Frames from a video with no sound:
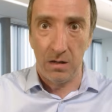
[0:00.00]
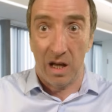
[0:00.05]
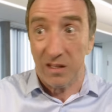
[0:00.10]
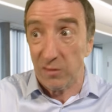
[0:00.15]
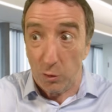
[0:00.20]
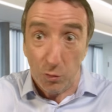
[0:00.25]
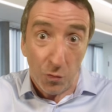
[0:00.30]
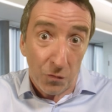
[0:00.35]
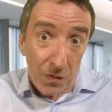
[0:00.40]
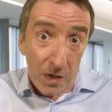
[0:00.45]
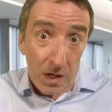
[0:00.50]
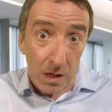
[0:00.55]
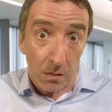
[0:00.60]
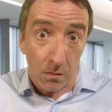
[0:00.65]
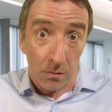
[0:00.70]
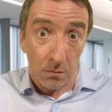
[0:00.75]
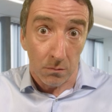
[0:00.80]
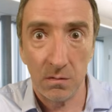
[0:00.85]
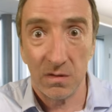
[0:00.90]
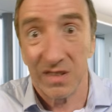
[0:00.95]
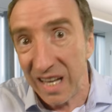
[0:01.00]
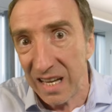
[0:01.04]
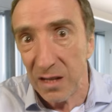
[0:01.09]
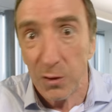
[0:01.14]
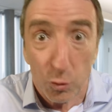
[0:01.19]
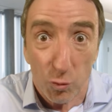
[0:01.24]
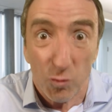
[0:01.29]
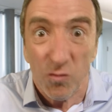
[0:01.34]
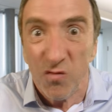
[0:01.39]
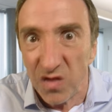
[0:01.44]
Ah, ça suffit. Hein.
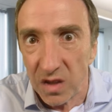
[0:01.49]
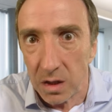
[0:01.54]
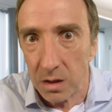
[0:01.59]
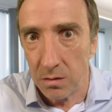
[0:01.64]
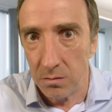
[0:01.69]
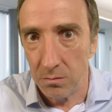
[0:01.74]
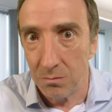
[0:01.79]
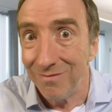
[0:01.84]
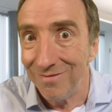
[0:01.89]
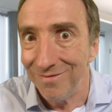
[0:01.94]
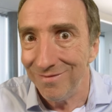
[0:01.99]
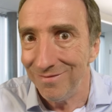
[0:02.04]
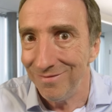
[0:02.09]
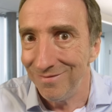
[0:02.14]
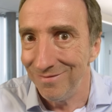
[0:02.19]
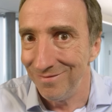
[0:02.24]
Hum, hum, hum.